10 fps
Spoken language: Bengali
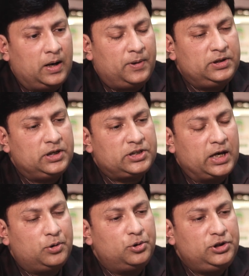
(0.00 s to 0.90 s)
আমাদের
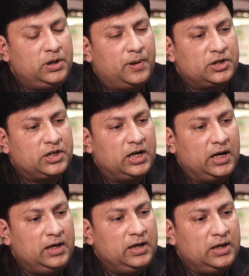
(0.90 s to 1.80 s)
সাইকোলজির
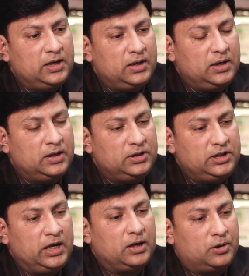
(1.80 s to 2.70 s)
ভাষায়
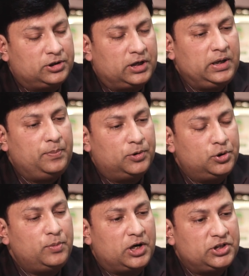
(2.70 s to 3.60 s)
যে কথাটি
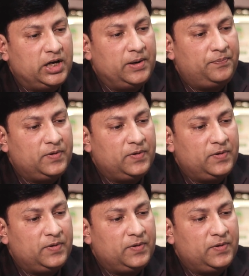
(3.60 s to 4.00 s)
প্রথম আসে